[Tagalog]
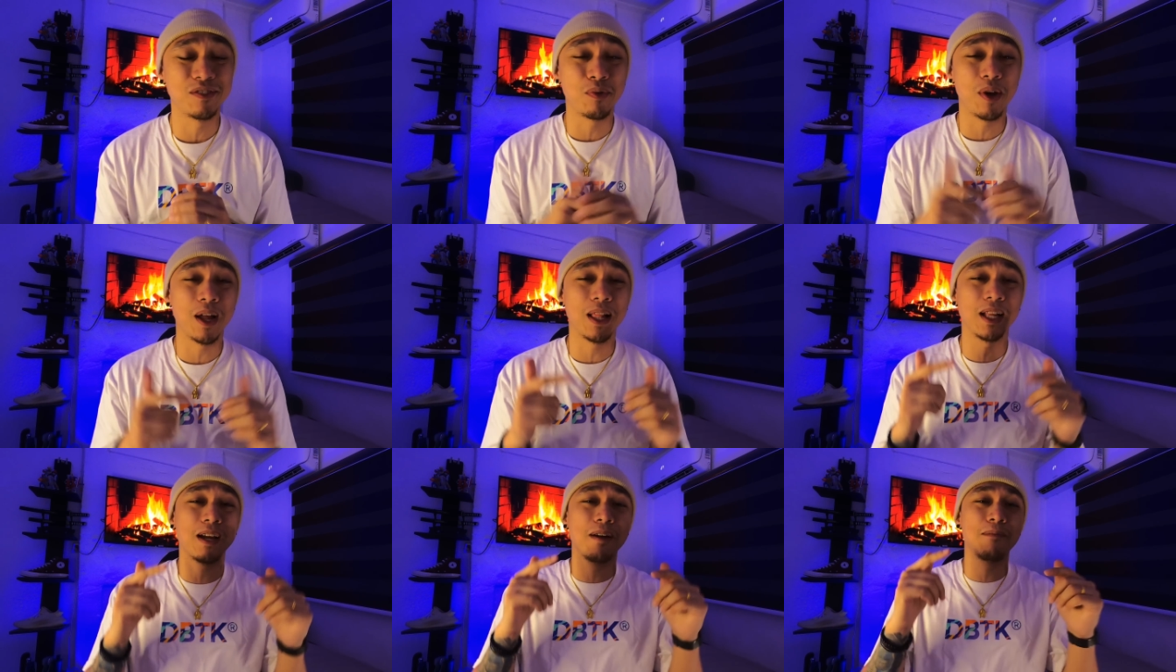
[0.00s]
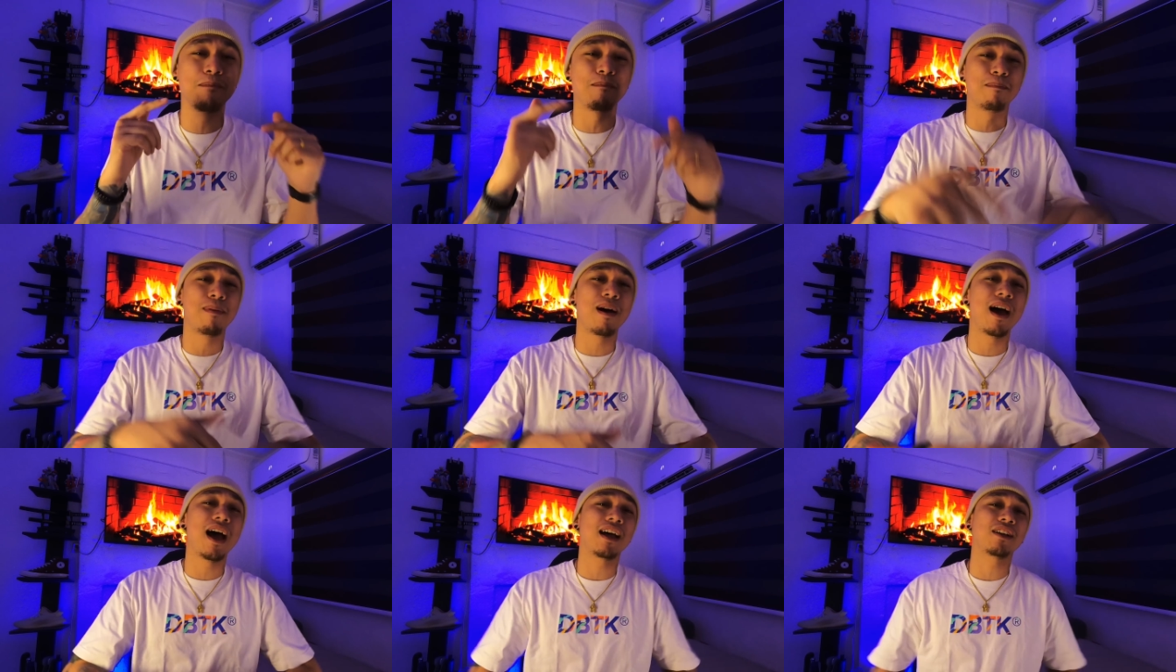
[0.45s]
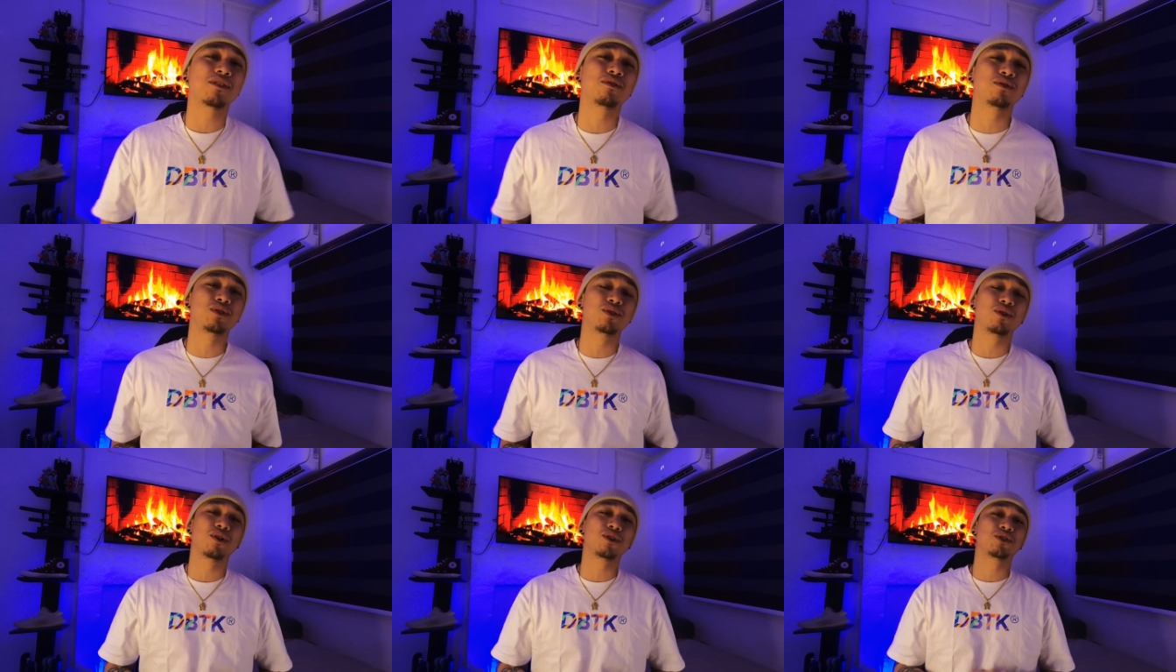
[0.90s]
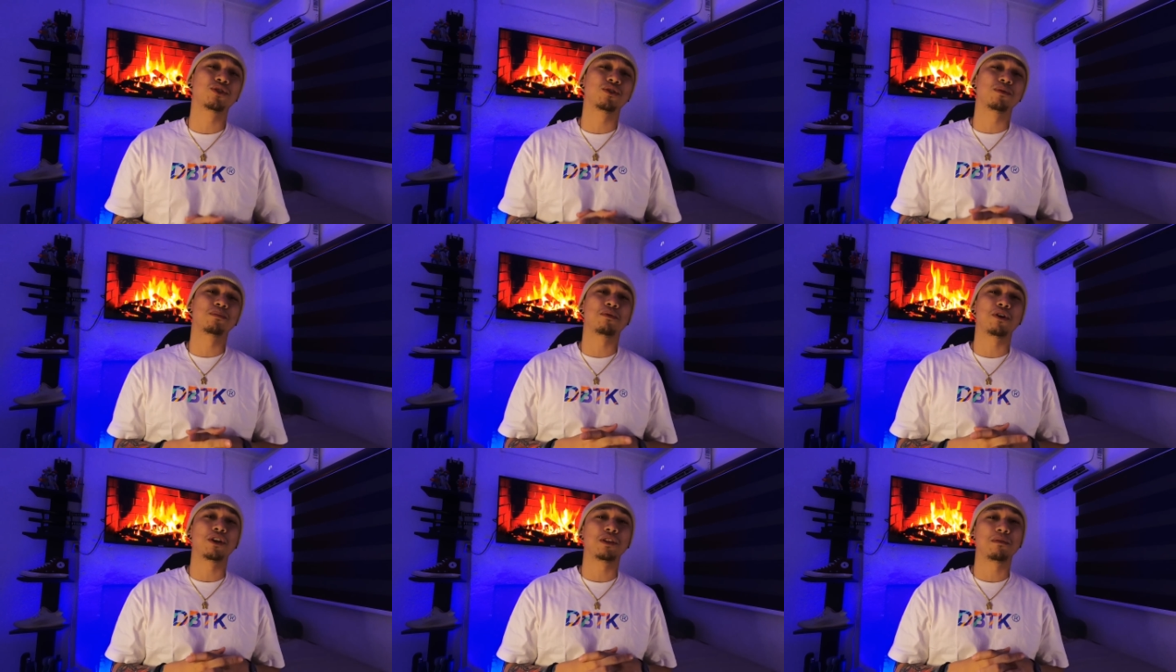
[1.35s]
Welcome back to Joshon
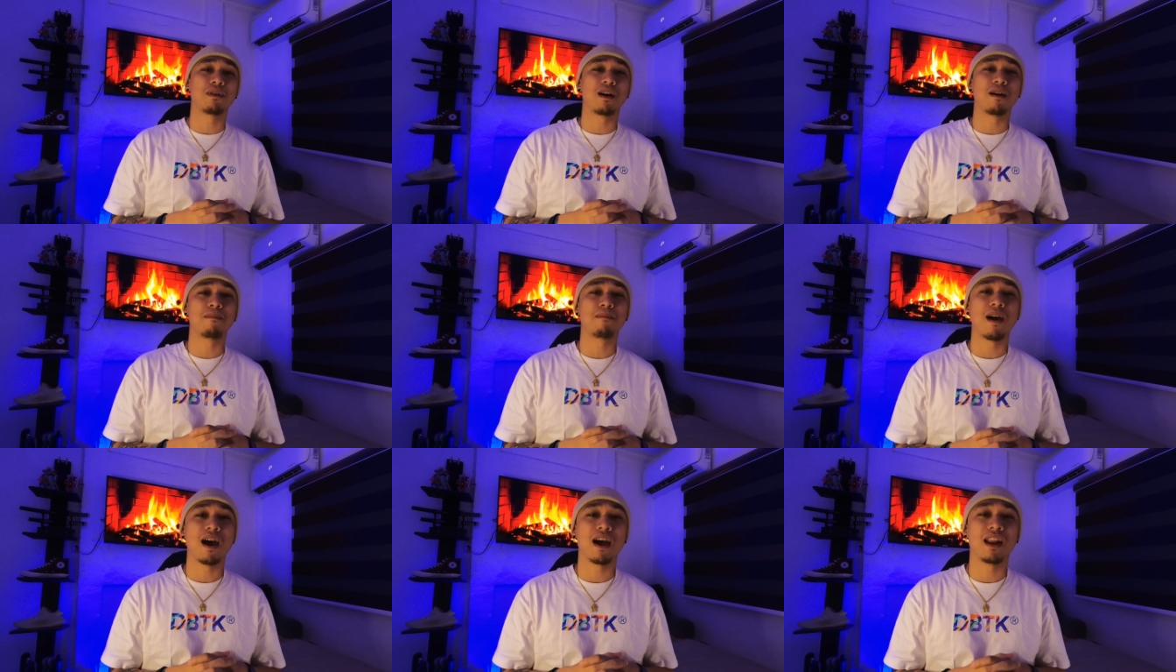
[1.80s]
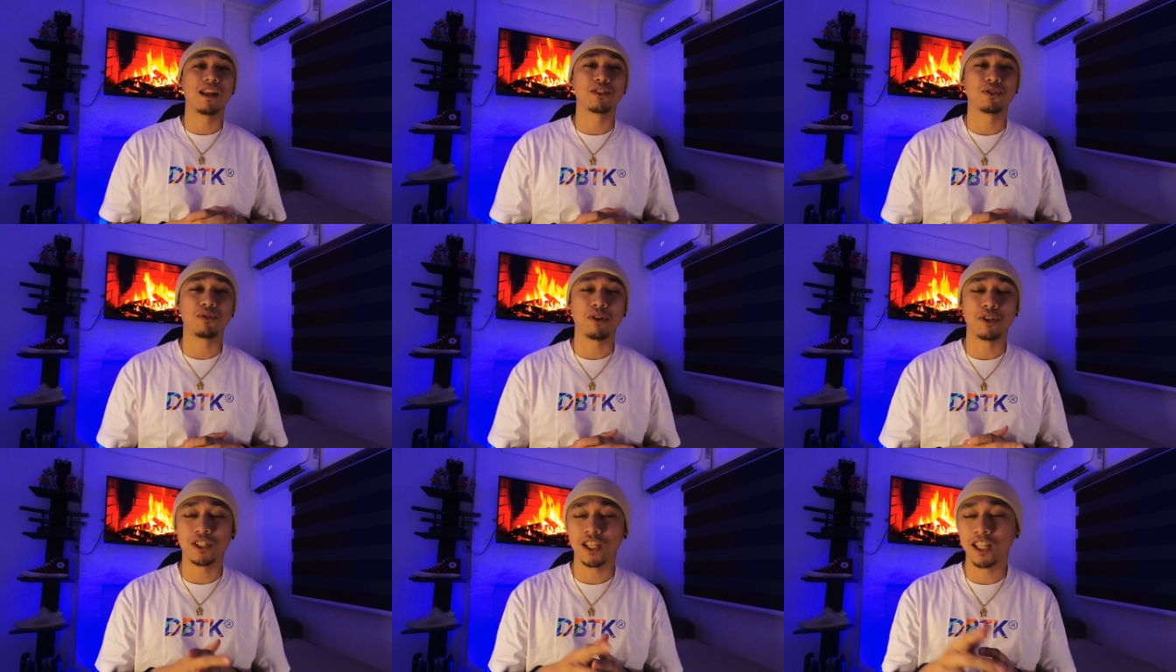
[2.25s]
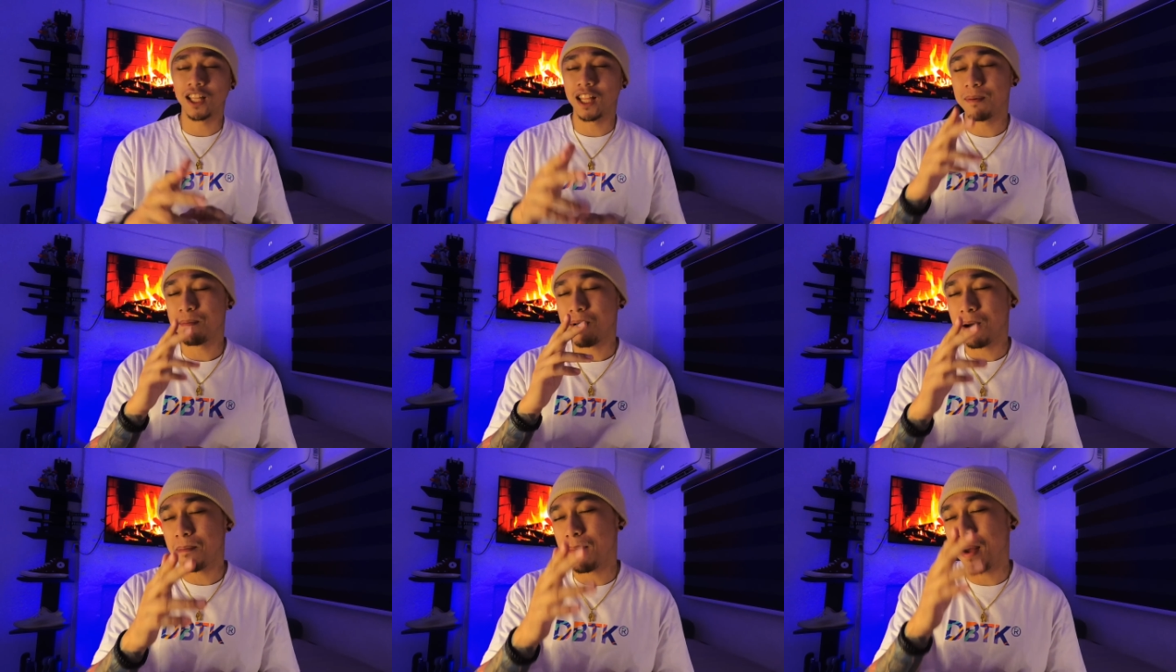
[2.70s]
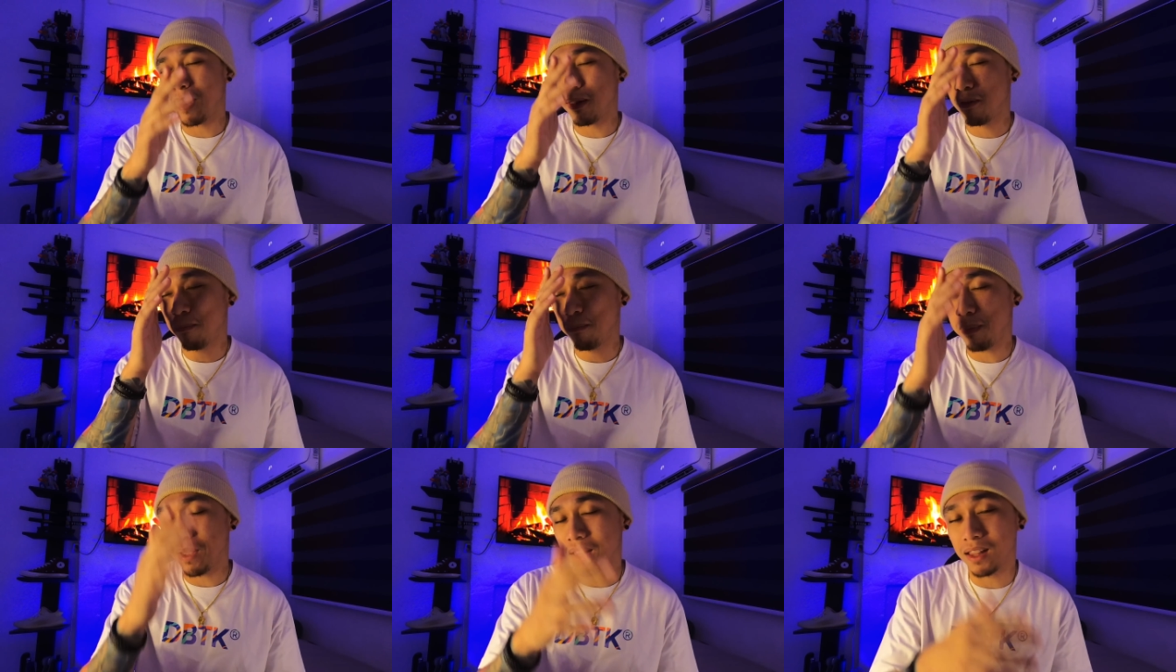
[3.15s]
Point mga pare. So isa na namang
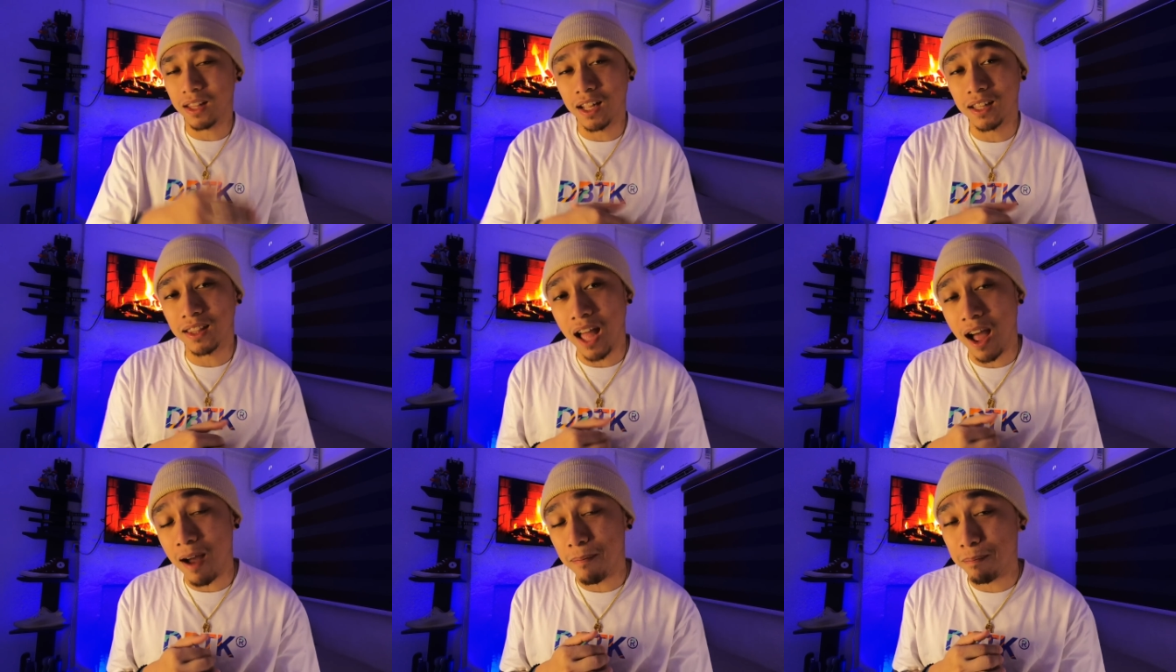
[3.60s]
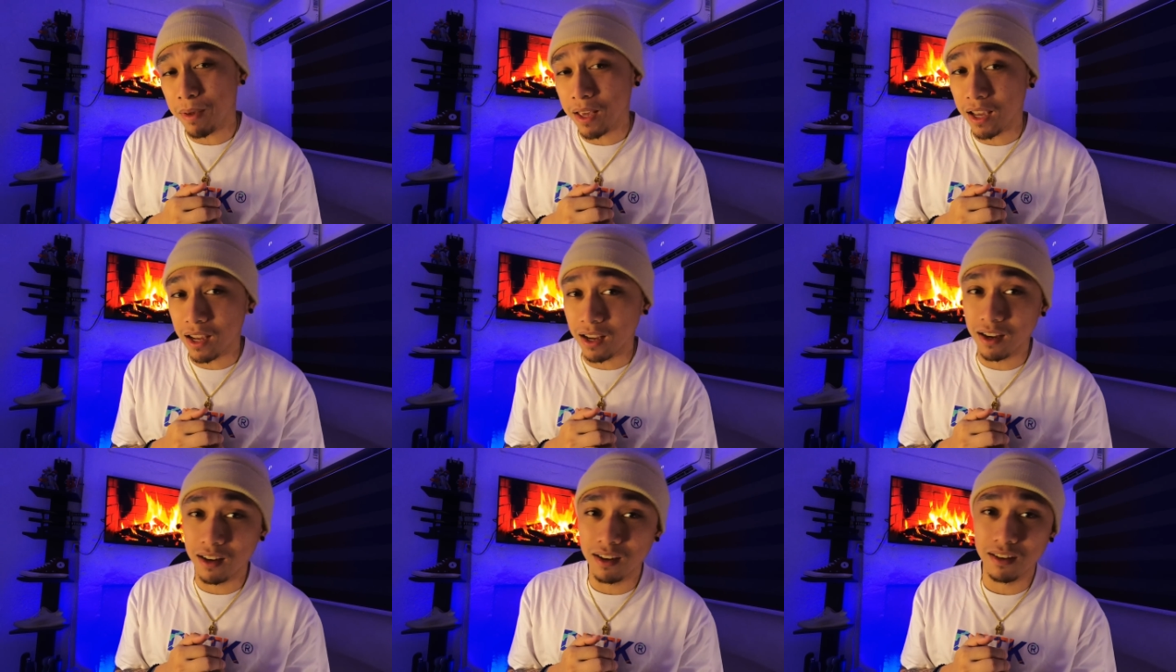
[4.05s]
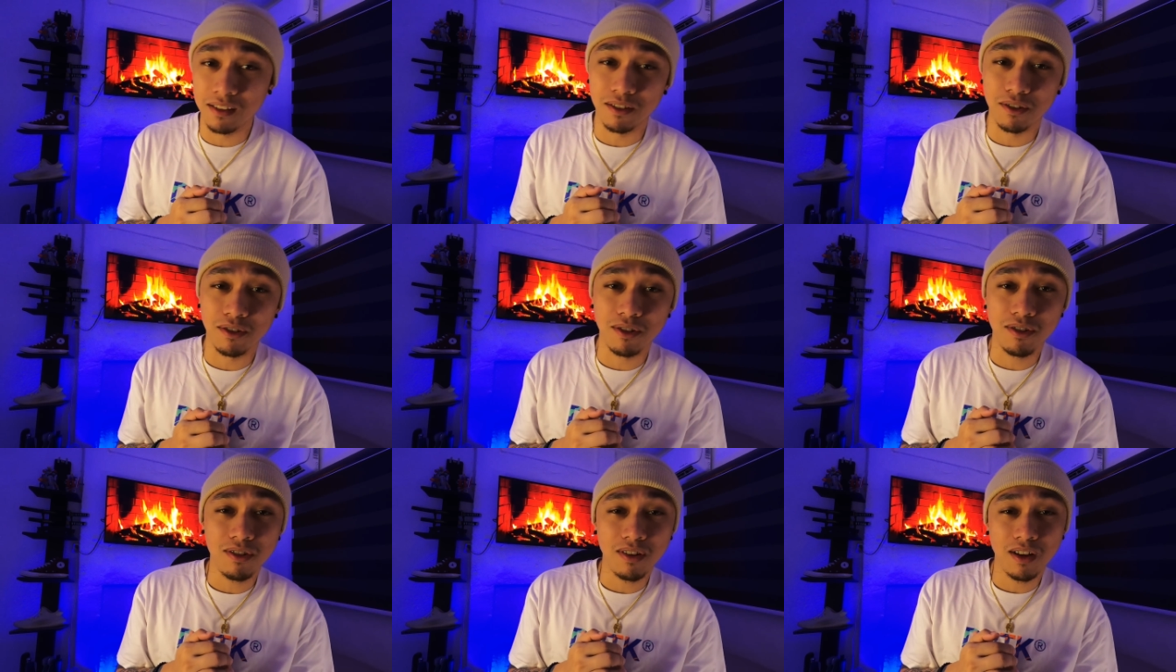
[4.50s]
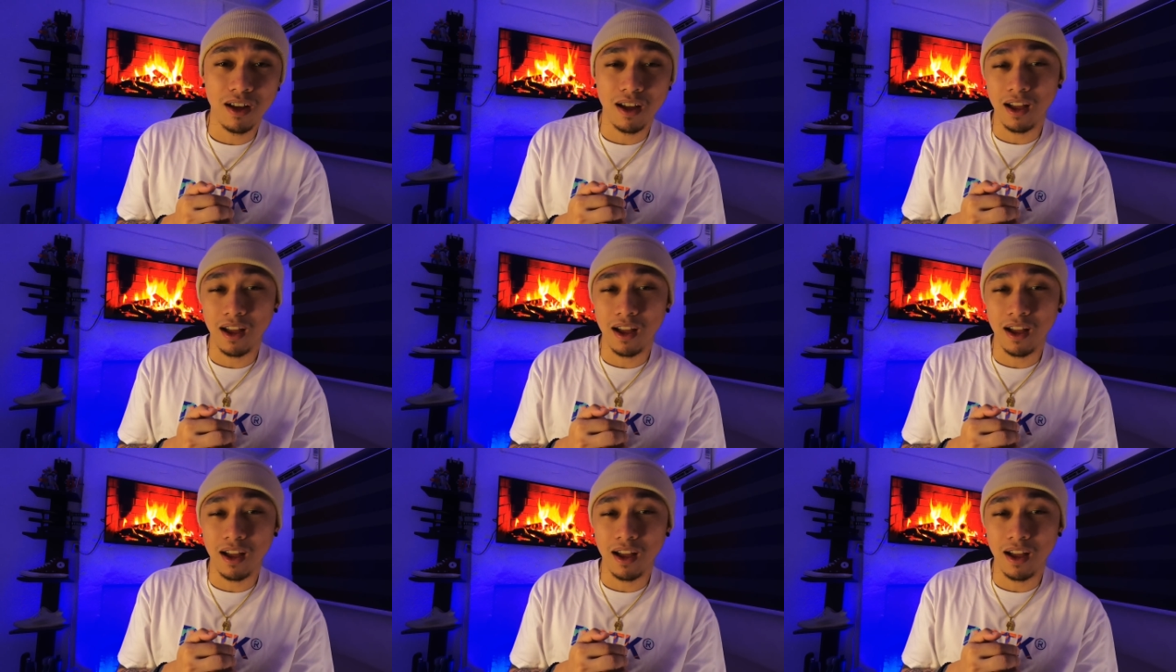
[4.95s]
malupit na topic, no?